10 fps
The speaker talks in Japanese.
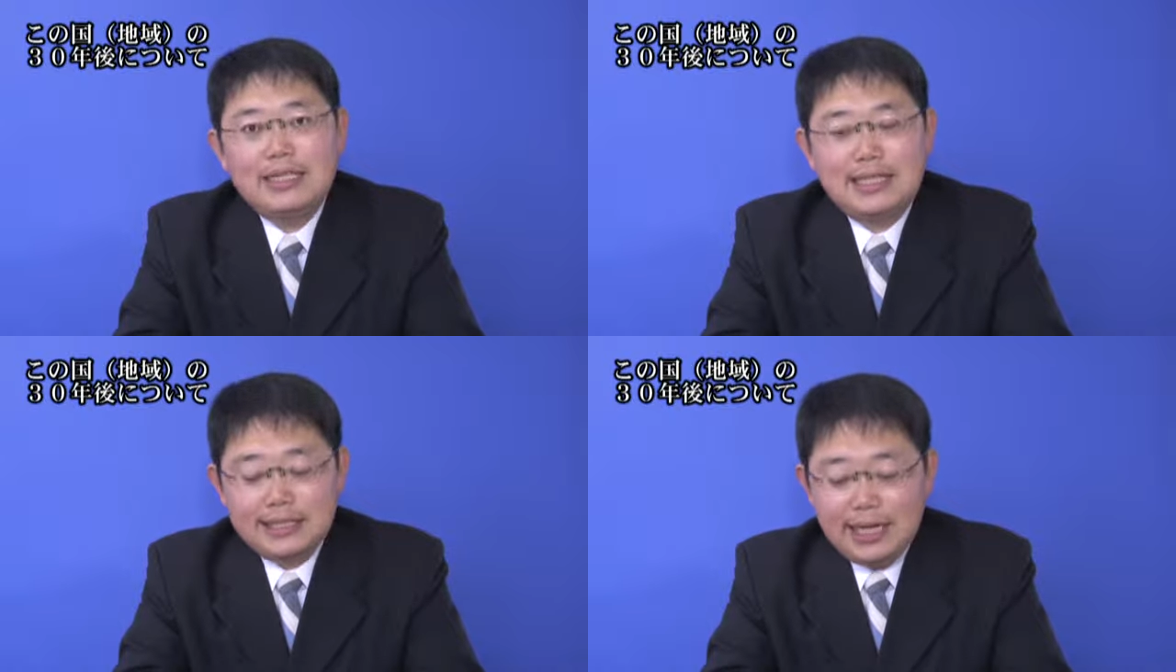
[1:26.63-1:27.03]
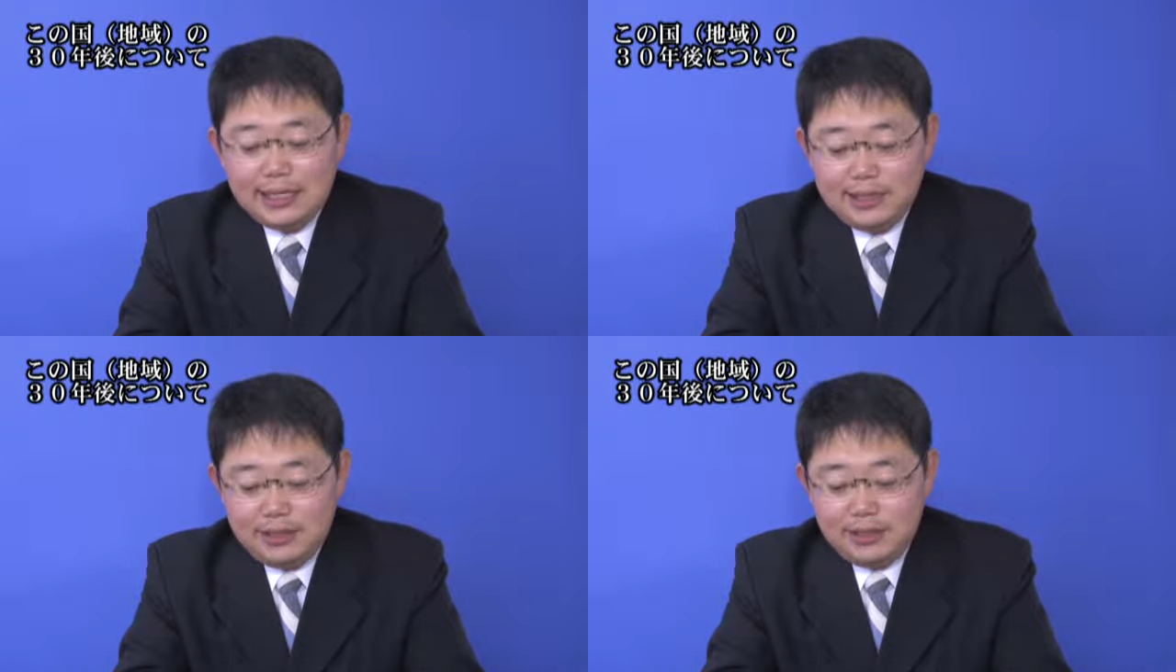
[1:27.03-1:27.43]
実
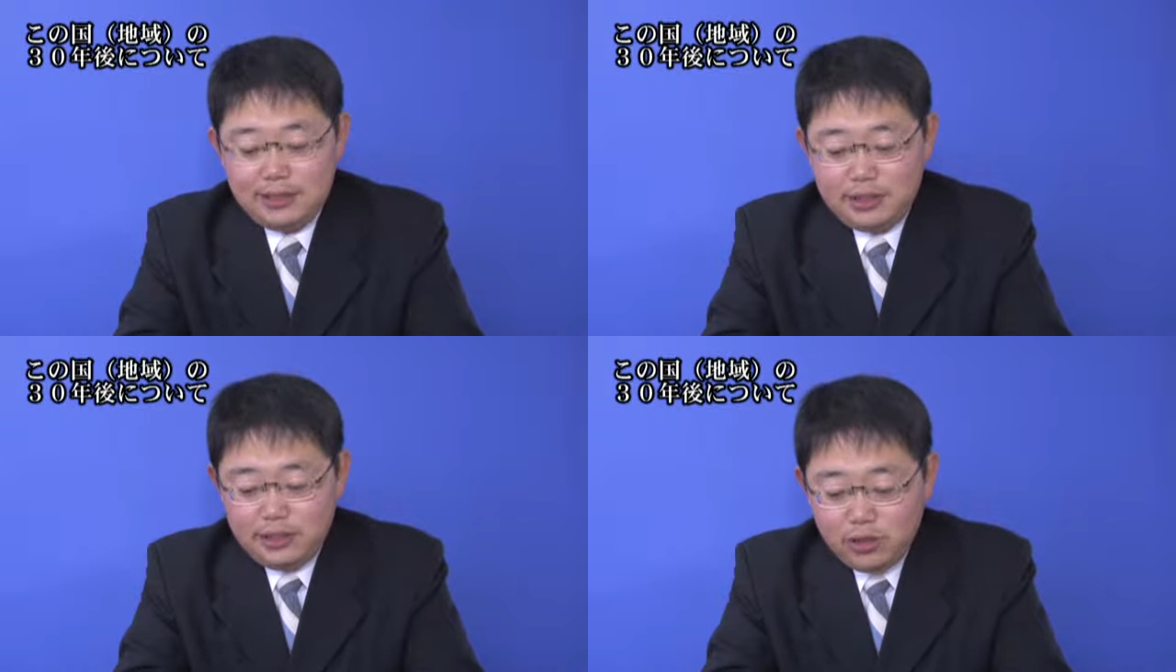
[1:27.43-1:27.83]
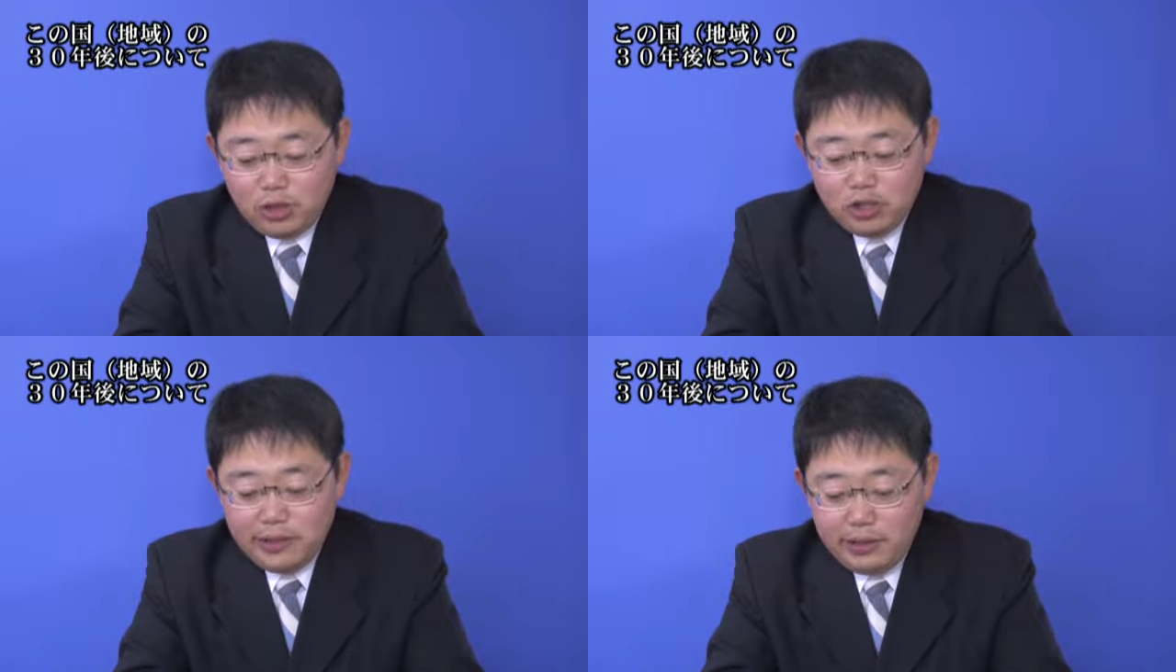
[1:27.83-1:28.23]
現する
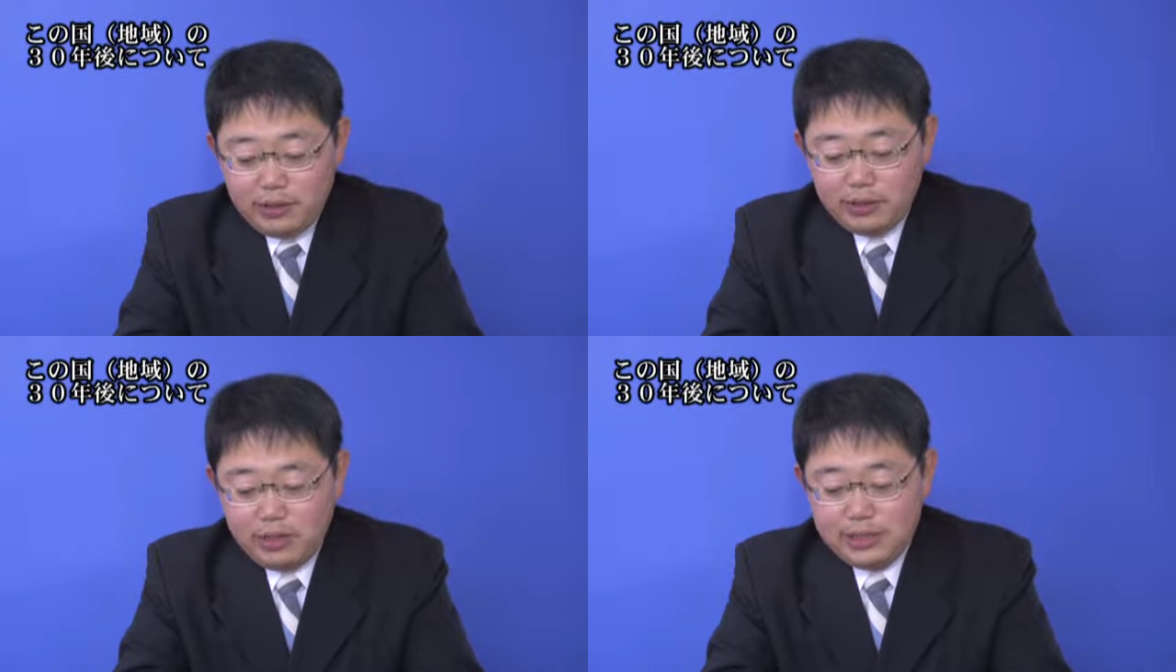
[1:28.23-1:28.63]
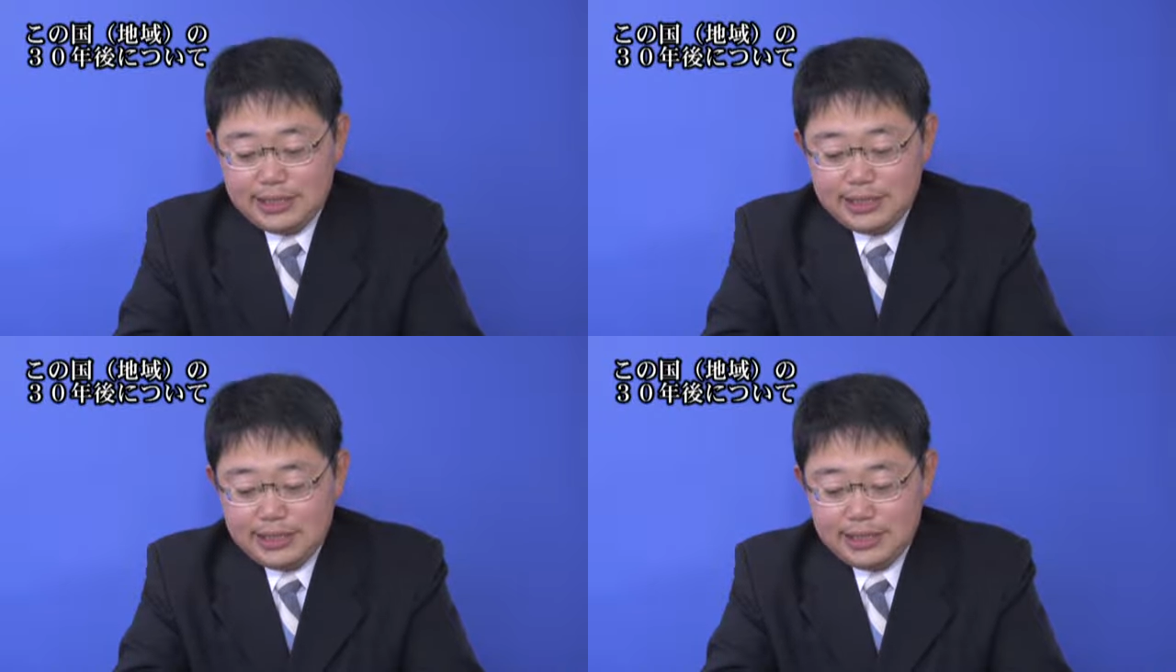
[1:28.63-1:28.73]
喜びを